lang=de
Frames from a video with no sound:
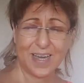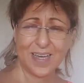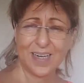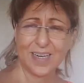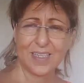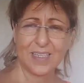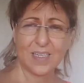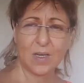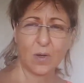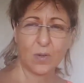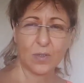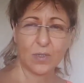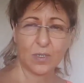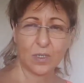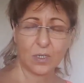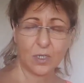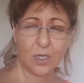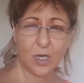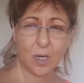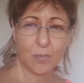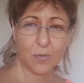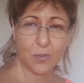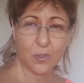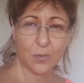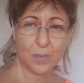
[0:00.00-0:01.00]
keine
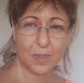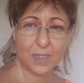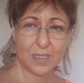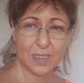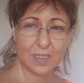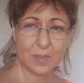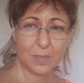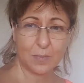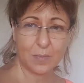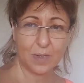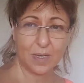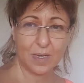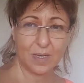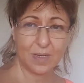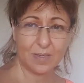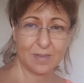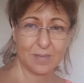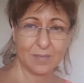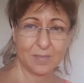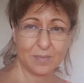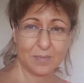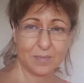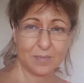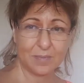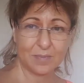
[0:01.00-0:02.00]
dauernden Kopfschmerzen
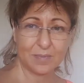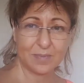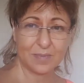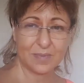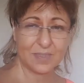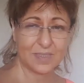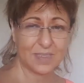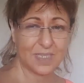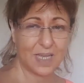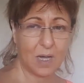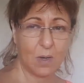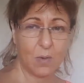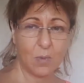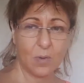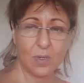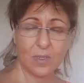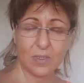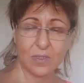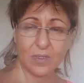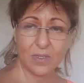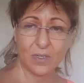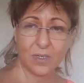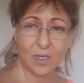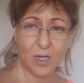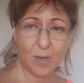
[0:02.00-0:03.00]
mehr,
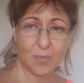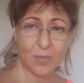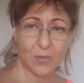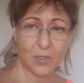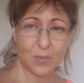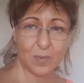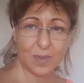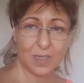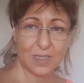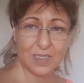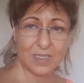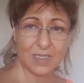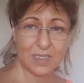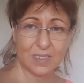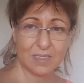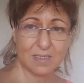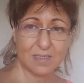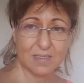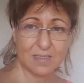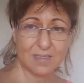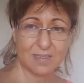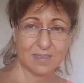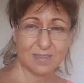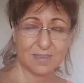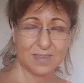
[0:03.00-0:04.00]
dauernde
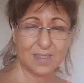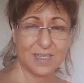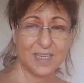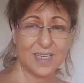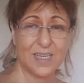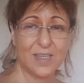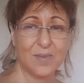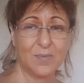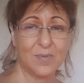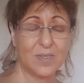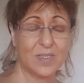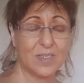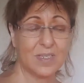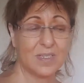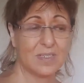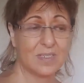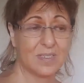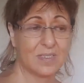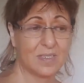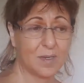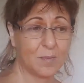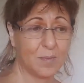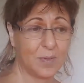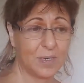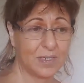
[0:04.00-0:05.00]
Kopfschmerzen und ewig
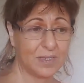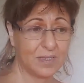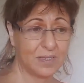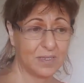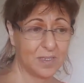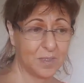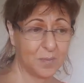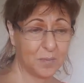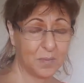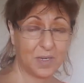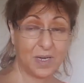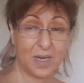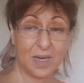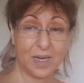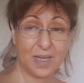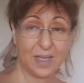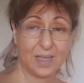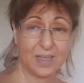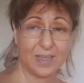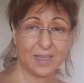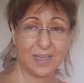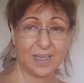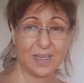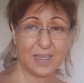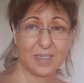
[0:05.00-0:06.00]
diese
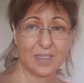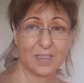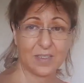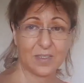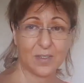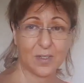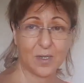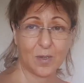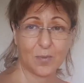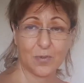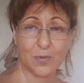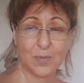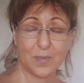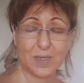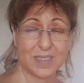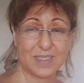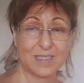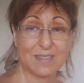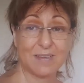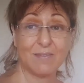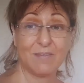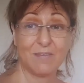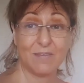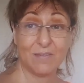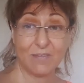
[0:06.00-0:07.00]
Tablettennehmerei gegen diese
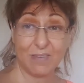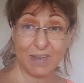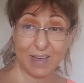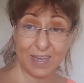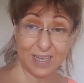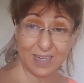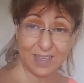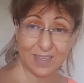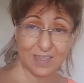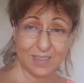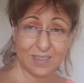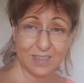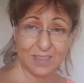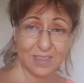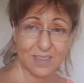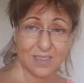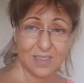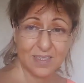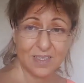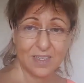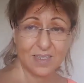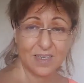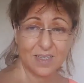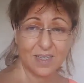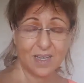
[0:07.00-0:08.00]
Kopfschmerzen weg.
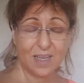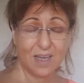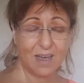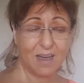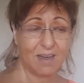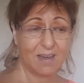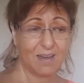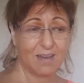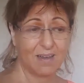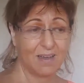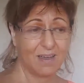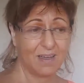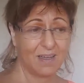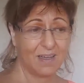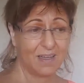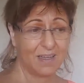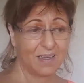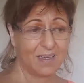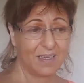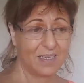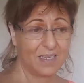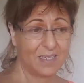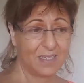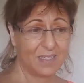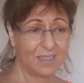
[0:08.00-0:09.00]
Ja,
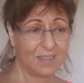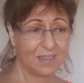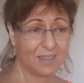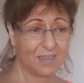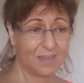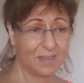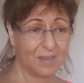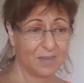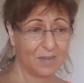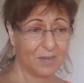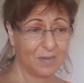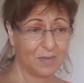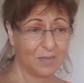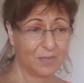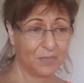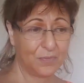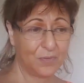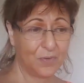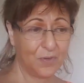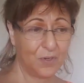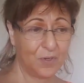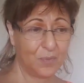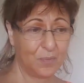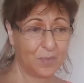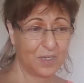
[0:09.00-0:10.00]
ich äh,
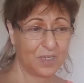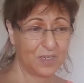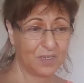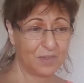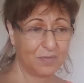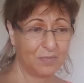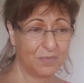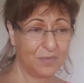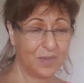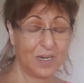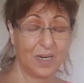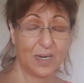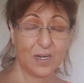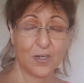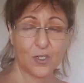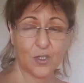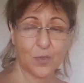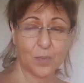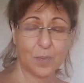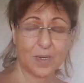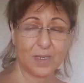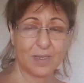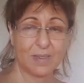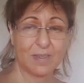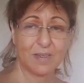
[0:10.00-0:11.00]
fühle mich viel
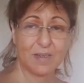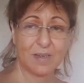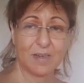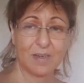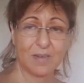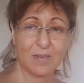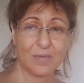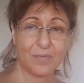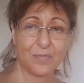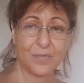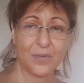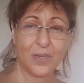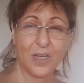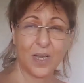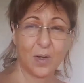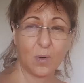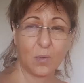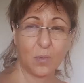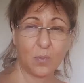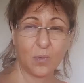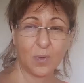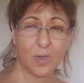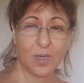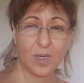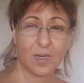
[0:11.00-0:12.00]
entspannter,
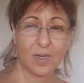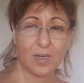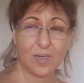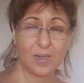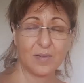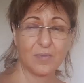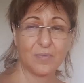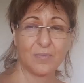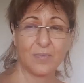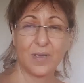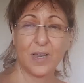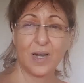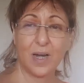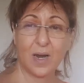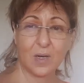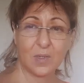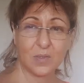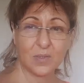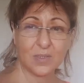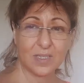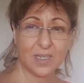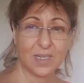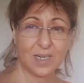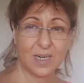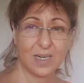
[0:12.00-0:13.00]
viel ruhiger, viel
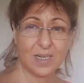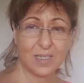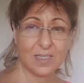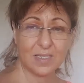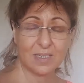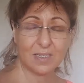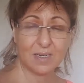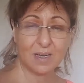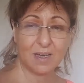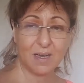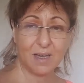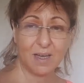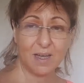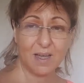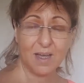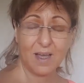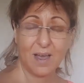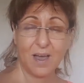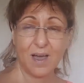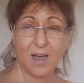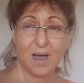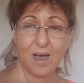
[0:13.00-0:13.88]
ausgeglichener